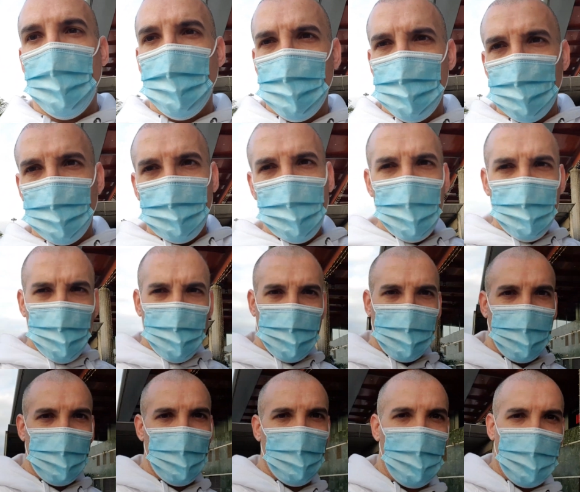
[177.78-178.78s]
bueno chicos, ya hemos
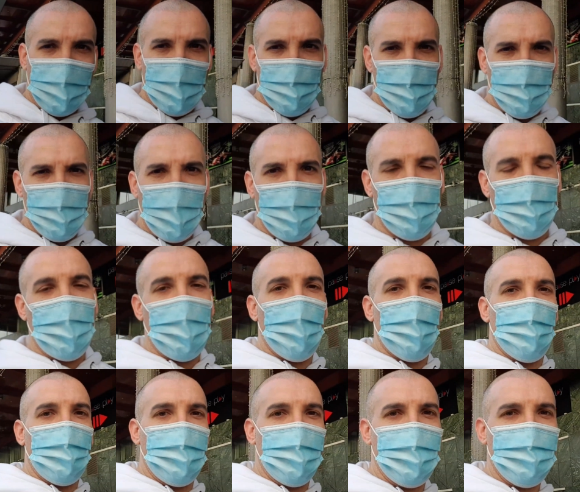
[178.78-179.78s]
llegado a la primera zona
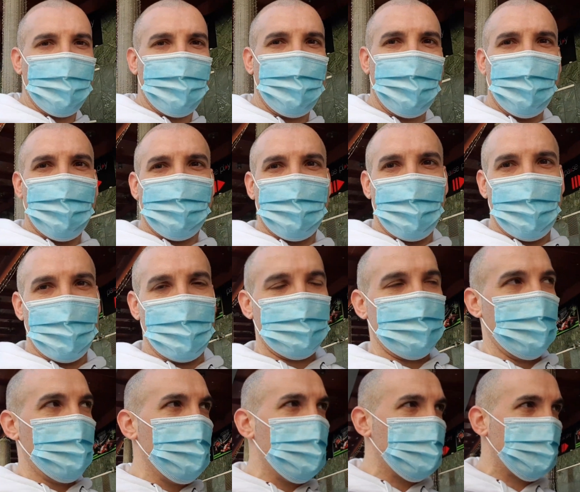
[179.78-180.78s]
donde hay tres tiendas, a
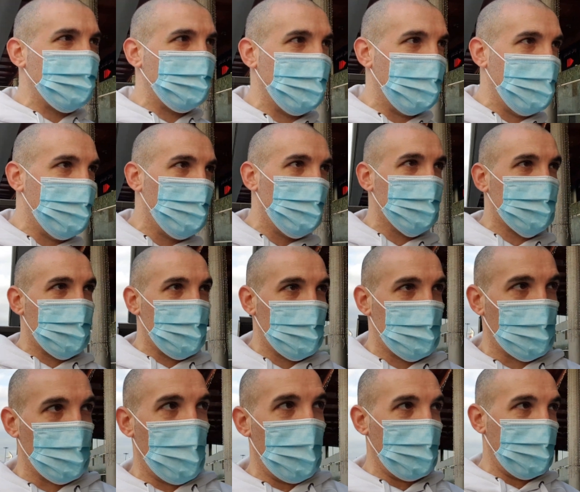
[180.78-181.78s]
ver si tenemos
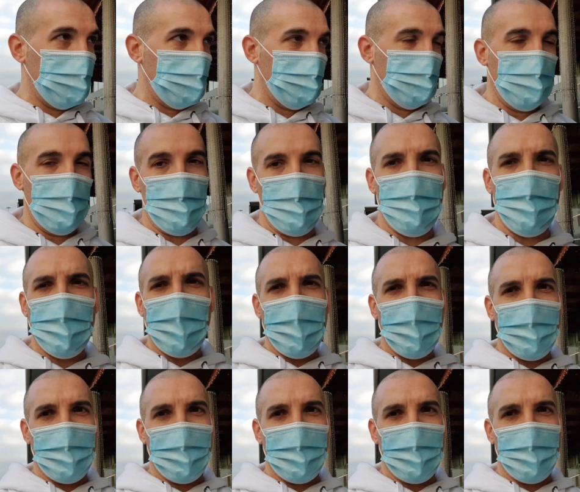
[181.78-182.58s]
suerte. La primera,